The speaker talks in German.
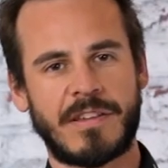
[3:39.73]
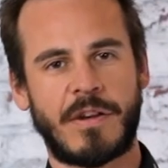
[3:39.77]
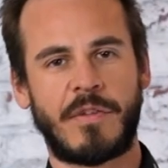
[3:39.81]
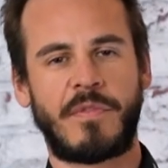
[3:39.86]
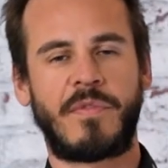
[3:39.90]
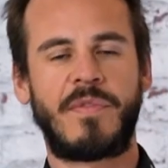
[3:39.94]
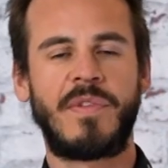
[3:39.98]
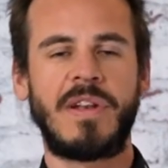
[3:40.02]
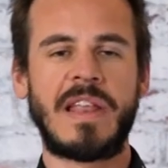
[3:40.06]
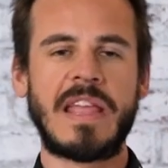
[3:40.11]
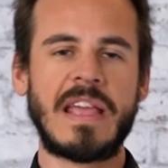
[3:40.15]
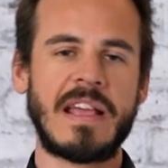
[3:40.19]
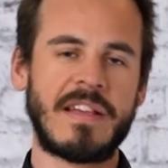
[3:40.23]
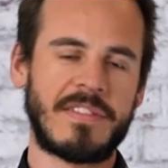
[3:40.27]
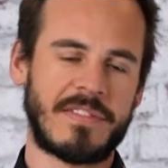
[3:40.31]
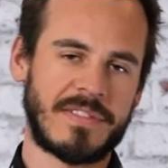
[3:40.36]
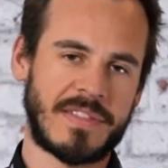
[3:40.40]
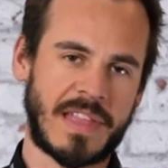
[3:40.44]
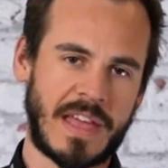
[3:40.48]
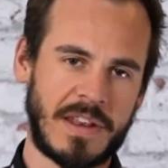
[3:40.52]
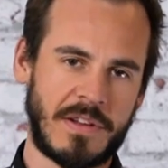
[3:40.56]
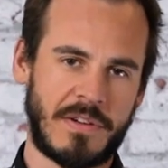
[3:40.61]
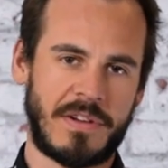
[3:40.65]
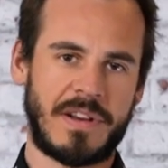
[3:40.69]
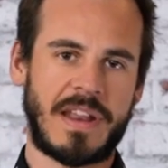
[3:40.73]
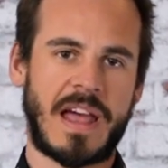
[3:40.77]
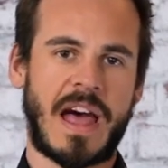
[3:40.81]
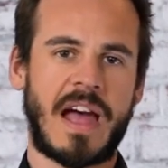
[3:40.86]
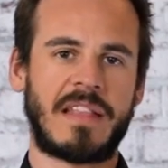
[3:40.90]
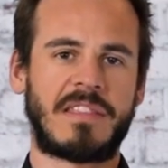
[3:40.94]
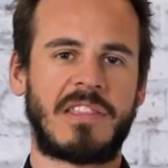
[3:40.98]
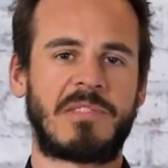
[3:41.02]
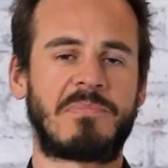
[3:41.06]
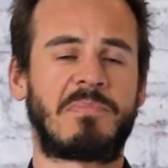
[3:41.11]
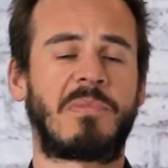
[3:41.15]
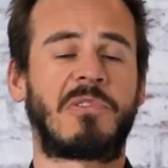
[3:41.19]
auf links und dann noch ein
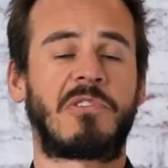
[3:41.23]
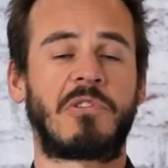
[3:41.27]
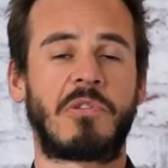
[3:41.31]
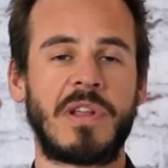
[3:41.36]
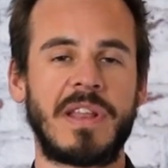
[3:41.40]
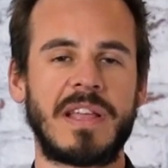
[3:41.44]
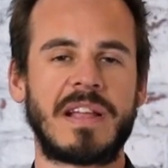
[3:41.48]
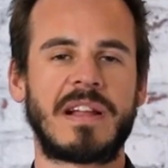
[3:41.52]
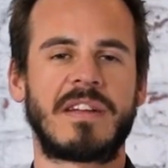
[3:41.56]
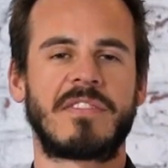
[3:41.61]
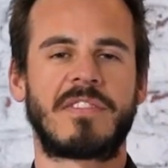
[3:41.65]
hartes Beschleunigen,